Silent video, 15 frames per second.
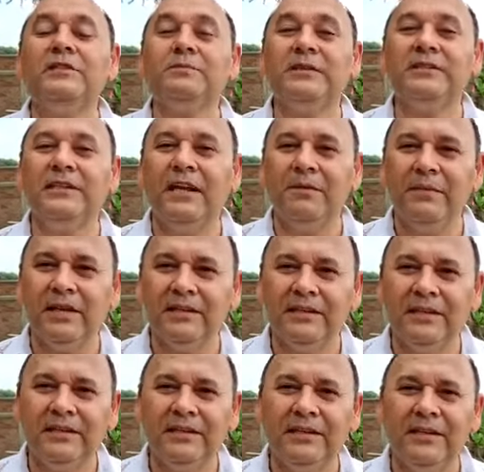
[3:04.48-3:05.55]

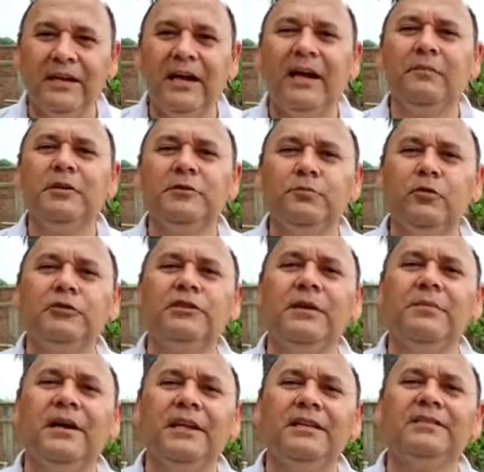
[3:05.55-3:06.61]
especialmente a mi esposa
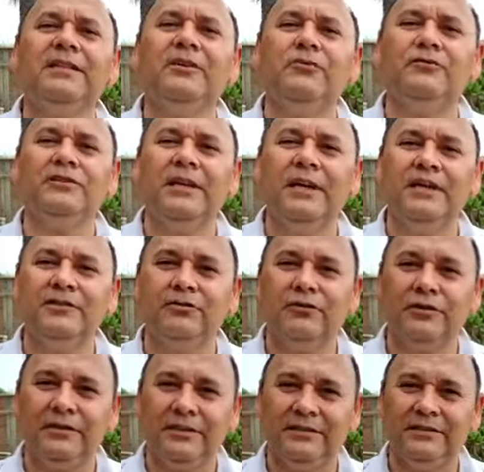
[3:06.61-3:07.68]
Maritza González
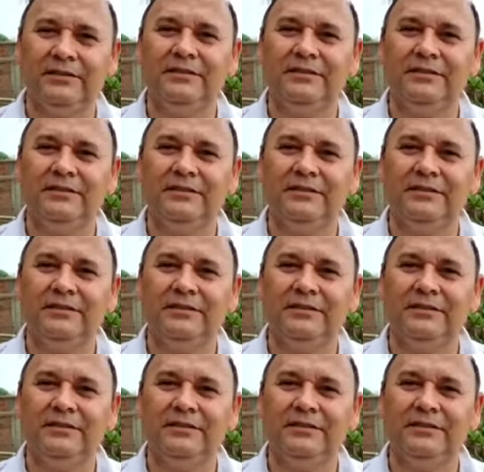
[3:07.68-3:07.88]
Ortiz,